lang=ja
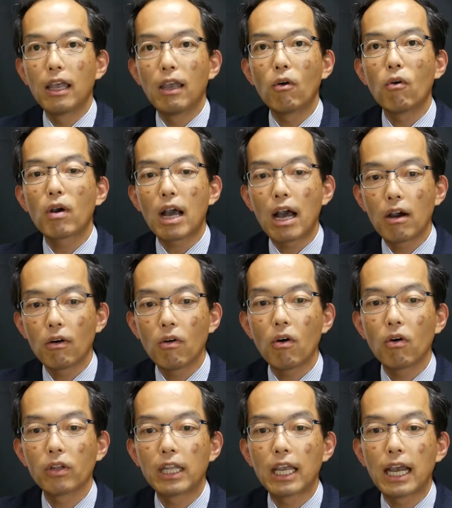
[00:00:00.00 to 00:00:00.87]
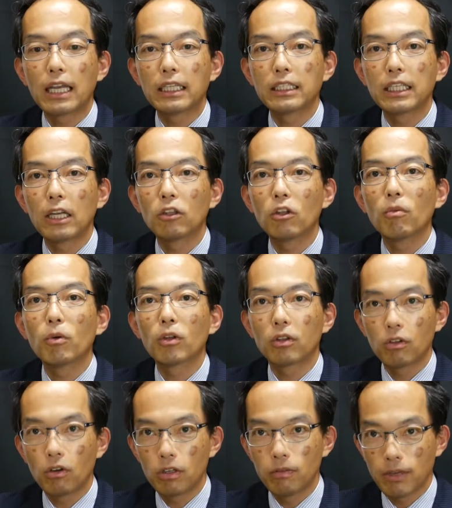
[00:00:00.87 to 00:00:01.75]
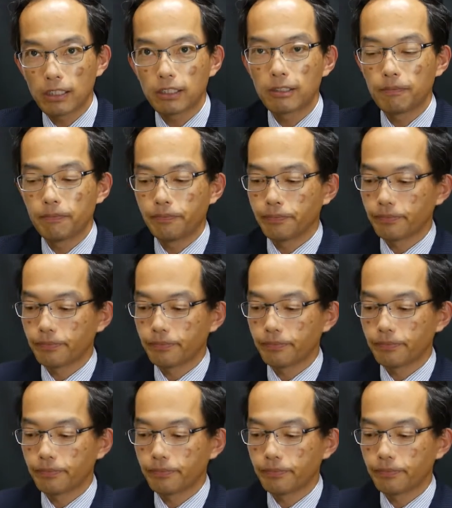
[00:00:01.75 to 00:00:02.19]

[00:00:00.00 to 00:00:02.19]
保管をお願いしたいと思っております。